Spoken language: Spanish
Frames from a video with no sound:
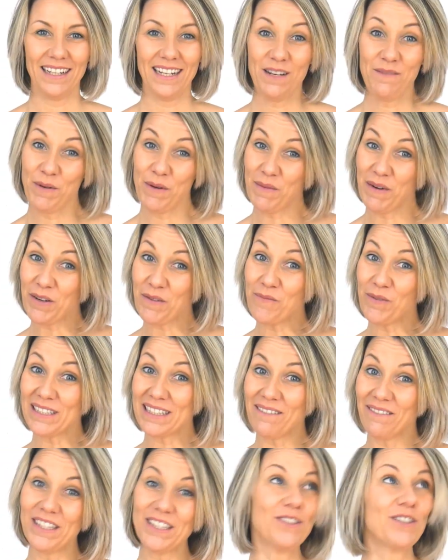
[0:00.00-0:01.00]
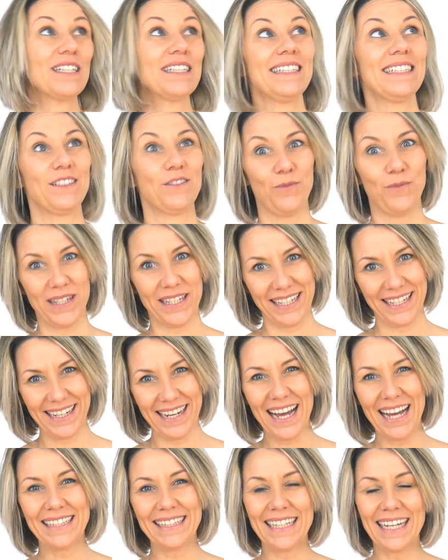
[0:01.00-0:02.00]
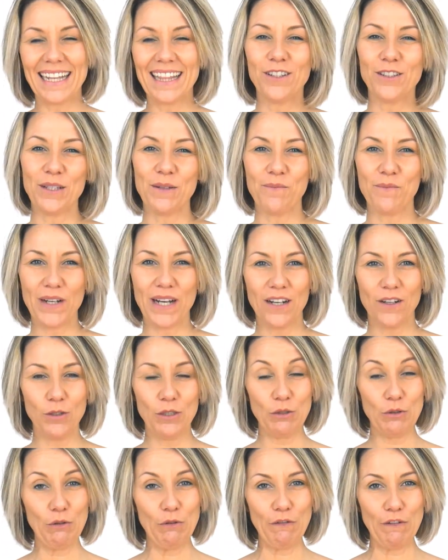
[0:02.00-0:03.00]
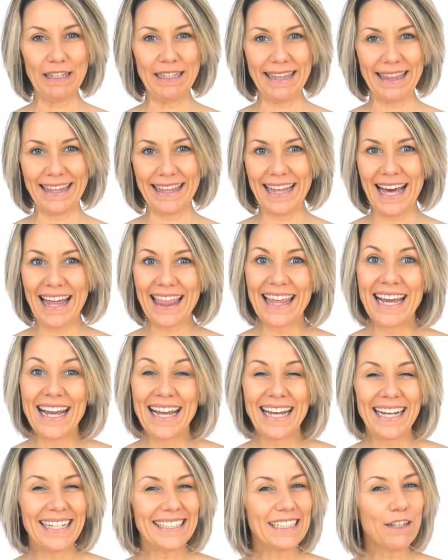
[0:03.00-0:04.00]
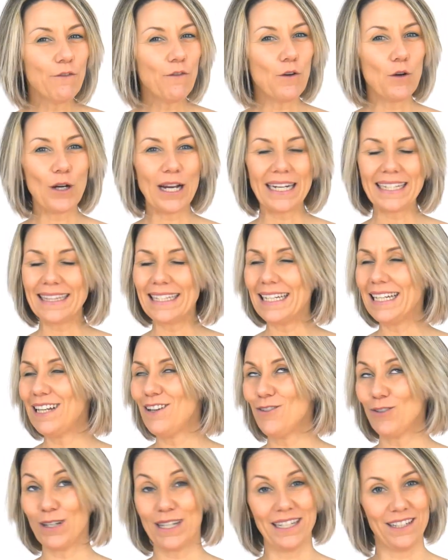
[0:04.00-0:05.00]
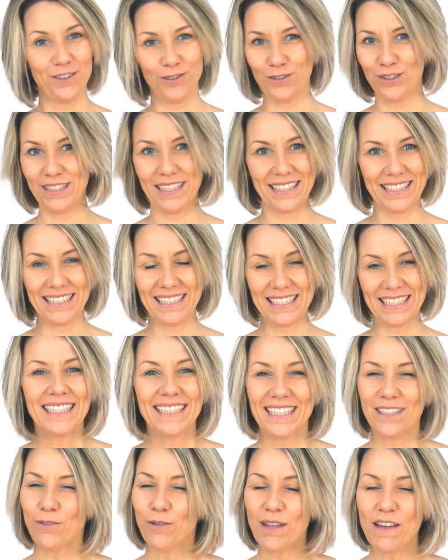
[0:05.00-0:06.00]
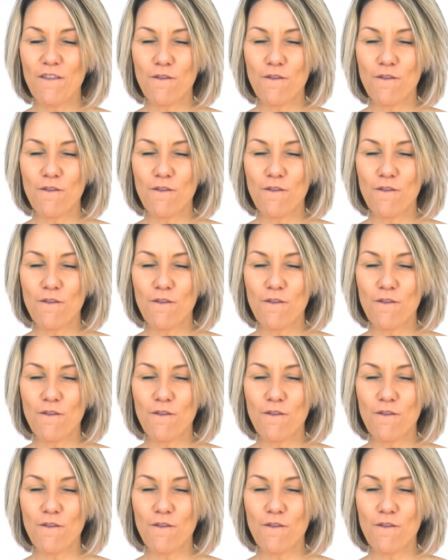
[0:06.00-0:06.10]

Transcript: El primer comportamiento que te sumergirá tarde o temprano en tu infelicidad es enfocarte en lo que no tienes. Sin duda